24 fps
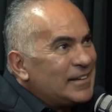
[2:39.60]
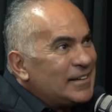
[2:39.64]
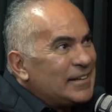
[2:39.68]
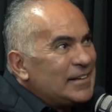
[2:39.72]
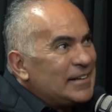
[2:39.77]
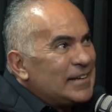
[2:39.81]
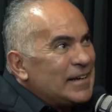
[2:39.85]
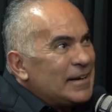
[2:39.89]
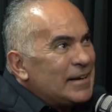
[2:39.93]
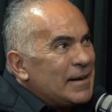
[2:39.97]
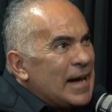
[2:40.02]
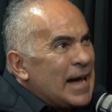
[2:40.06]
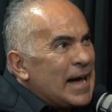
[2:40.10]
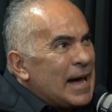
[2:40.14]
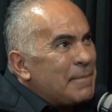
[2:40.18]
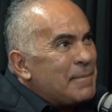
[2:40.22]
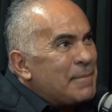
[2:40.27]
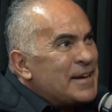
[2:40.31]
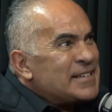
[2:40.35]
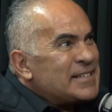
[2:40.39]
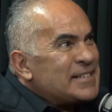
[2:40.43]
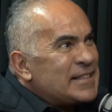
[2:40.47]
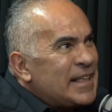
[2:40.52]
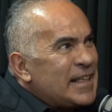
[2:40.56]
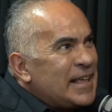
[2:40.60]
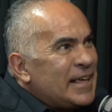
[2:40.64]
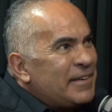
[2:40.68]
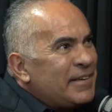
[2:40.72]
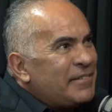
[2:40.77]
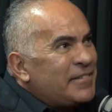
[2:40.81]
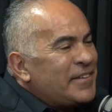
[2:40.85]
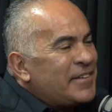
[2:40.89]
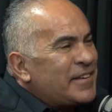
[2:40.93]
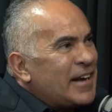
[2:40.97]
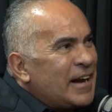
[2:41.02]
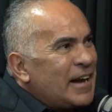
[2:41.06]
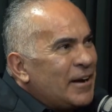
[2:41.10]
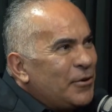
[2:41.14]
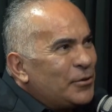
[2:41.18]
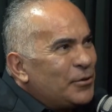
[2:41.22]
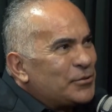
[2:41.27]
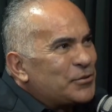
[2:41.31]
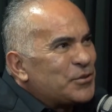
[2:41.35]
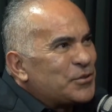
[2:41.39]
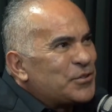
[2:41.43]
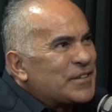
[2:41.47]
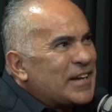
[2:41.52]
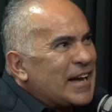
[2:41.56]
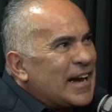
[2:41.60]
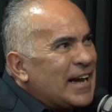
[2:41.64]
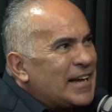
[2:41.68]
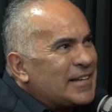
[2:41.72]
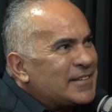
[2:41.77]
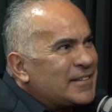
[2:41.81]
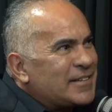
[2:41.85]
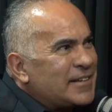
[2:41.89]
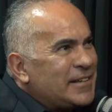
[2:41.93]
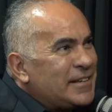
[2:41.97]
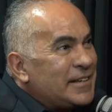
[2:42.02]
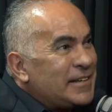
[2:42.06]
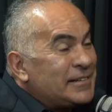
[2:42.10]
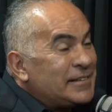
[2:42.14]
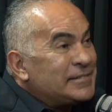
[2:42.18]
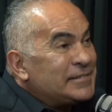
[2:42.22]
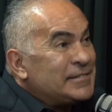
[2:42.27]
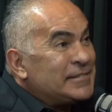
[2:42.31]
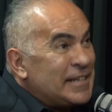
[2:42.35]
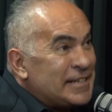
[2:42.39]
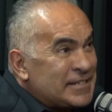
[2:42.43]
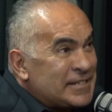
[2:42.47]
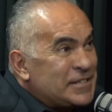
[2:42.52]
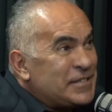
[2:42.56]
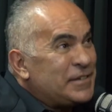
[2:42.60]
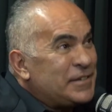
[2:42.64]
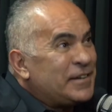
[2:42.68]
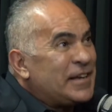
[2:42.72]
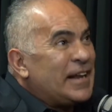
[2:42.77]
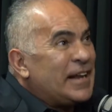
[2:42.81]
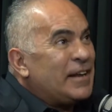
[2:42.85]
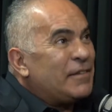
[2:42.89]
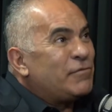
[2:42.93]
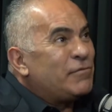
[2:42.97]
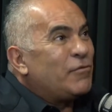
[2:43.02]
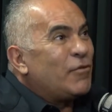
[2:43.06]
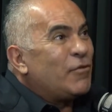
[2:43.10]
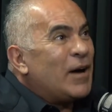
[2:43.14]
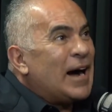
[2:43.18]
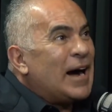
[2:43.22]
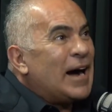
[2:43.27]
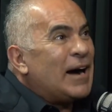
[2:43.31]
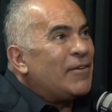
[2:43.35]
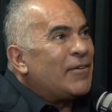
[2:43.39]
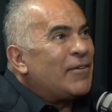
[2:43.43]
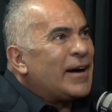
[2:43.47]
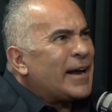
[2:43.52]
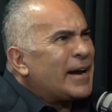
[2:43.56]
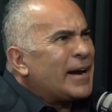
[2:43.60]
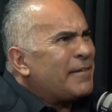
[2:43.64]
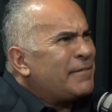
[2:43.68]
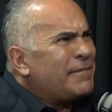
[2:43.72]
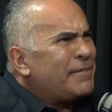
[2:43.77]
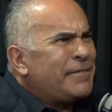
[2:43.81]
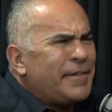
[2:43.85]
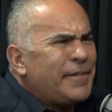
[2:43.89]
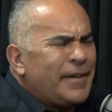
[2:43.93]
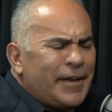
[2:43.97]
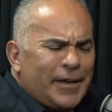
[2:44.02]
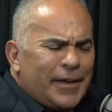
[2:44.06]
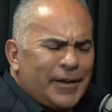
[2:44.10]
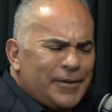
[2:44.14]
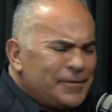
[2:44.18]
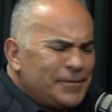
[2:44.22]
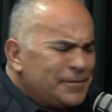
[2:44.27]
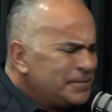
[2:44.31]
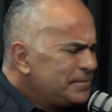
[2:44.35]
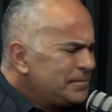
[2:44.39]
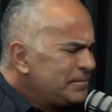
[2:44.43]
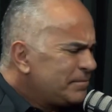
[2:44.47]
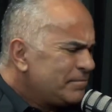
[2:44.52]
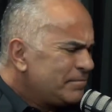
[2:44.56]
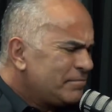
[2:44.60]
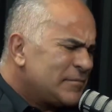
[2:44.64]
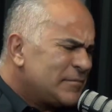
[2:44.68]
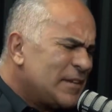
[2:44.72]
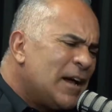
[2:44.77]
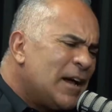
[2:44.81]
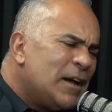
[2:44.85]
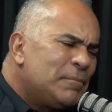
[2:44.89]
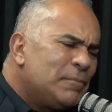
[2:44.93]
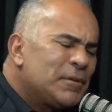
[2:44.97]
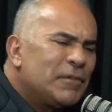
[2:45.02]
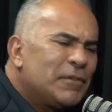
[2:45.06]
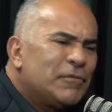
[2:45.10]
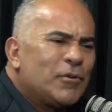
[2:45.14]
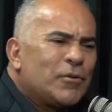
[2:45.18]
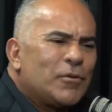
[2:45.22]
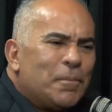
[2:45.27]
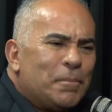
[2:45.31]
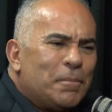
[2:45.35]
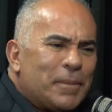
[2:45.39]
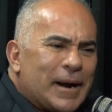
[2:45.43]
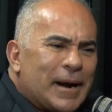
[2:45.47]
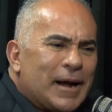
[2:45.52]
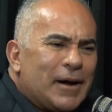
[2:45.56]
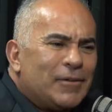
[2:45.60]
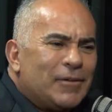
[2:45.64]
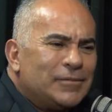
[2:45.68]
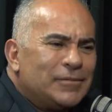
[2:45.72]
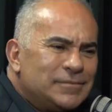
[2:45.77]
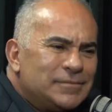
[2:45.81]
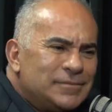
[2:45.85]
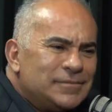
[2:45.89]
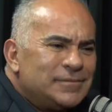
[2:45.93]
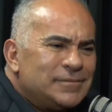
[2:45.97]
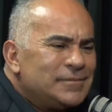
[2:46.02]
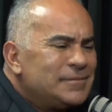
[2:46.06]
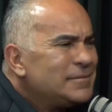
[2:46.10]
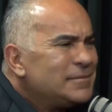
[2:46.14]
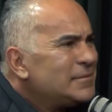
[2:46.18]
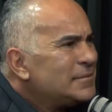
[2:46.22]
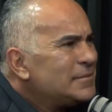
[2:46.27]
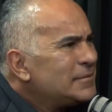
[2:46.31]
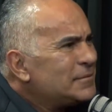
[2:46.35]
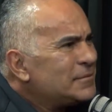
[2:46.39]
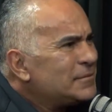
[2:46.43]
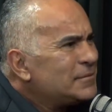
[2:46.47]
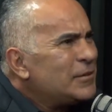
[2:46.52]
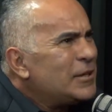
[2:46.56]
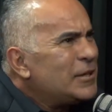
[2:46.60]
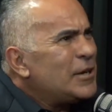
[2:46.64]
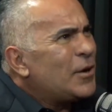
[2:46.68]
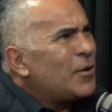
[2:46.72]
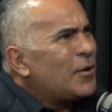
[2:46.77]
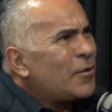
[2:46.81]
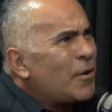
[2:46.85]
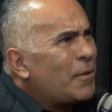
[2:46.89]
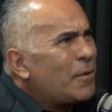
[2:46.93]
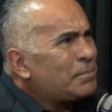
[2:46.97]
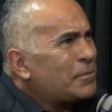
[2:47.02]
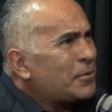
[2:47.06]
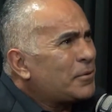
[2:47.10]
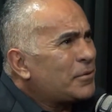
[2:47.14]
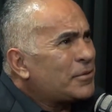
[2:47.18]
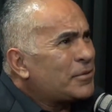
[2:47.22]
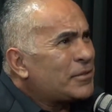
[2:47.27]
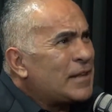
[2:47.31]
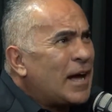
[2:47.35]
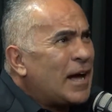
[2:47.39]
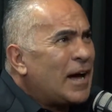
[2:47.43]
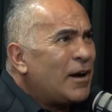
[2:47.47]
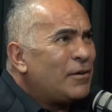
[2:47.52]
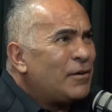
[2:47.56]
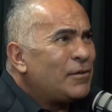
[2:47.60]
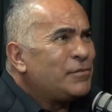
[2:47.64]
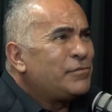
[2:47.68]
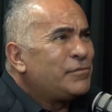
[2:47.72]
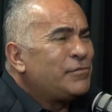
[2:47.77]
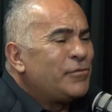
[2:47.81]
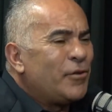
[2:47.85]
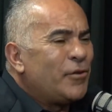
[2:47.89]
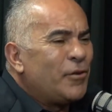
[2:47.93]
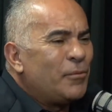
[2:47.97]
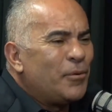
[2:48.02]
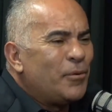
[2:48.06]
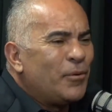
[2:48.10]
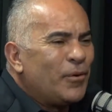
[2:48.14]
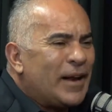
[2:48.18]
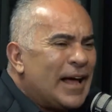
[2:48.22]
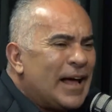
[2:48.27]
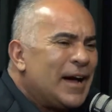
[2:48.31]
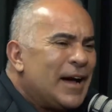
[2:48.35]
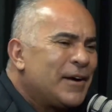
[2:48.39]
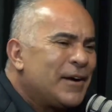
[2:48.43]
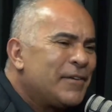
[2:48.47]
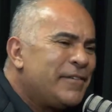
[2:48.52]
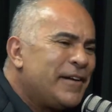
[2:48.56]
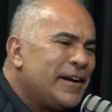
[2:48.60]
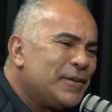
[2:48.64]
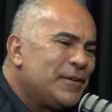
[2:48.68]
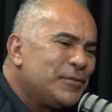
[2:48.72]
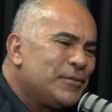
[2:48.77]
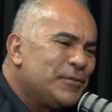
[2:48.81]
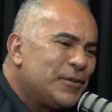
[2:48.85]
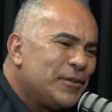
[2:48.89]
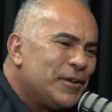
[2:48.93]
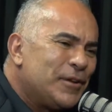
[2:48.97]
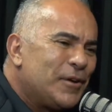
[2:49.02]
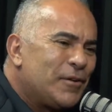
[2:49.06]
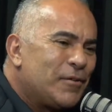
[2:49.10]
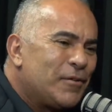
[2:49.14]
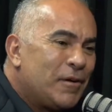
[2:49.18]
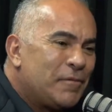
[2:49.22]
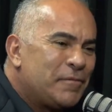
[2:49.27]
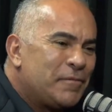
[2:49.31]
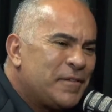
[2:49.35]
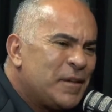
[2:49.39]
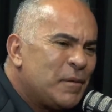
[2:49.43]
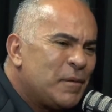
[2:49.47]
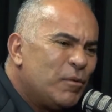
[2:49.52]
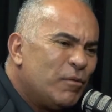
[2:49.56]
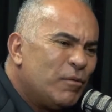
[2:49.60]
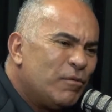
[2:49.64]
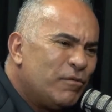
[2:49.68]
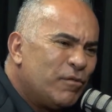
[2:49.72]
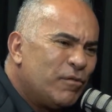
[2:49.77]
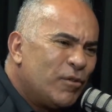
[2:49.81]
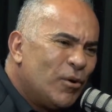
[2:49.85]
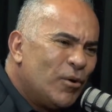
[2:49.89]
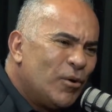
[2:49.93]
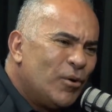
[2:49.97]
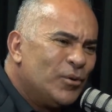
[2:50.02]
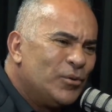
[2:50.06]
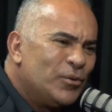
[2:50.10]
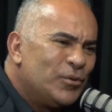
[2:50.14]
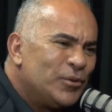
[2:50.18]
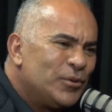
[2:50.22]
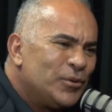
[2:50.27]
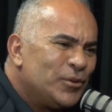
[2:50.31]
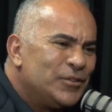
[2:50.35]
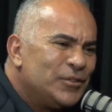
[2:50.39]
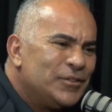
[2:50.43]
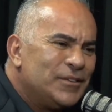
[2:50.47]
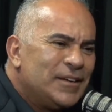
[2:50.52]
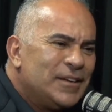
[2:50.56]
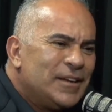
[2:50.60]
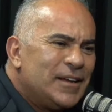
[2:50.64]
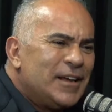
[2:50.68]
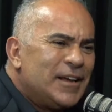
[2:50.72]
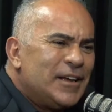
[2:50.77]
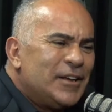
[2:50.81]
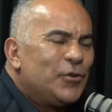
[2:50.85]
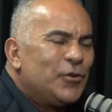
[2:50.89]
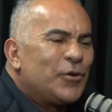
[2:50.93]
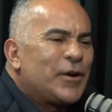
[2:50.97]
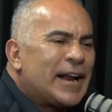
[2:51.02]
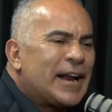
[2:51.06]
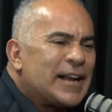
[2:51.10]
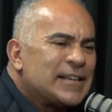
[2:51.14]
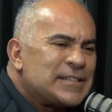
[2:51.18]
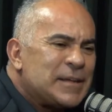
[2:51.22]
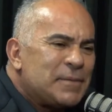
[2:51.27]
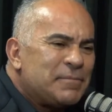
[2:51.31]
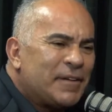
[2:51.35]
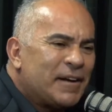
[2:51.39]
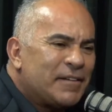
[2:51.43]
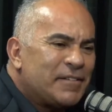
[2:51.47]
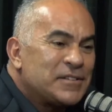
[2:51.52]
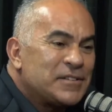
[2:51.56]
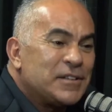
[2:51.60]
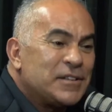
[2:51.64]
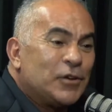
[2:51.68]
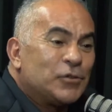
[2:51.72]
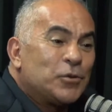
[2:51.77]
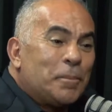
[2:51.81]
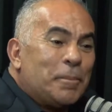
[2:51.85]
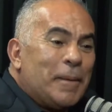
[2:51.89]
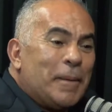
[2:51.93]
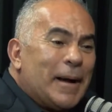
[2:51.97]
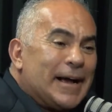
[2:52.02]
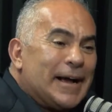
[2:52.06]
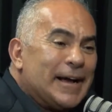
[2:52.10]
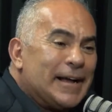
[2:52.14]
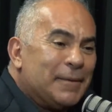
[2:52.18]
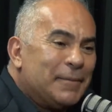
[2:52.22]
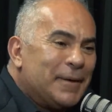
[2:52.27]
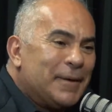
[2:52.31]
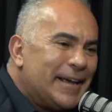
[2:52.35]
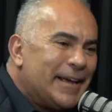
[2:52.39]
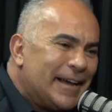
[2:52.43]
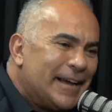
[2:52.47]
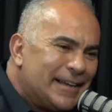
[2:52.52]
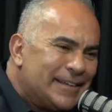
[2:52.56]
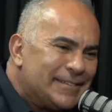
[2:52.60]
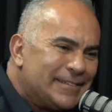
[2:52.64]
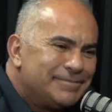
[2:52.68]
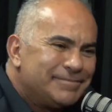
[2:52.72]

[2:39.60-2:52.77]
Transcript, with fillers: É. Ah, mas teve já outros casos aí, desse de querer voar, o cara veio. Não, porque eu vou comprar um, um helicóptero tal, fomos lá, falei com o dono do helicóptero, fizemos voo, tudo. E o cara sempre falava assim: não, tô pagando amanhã.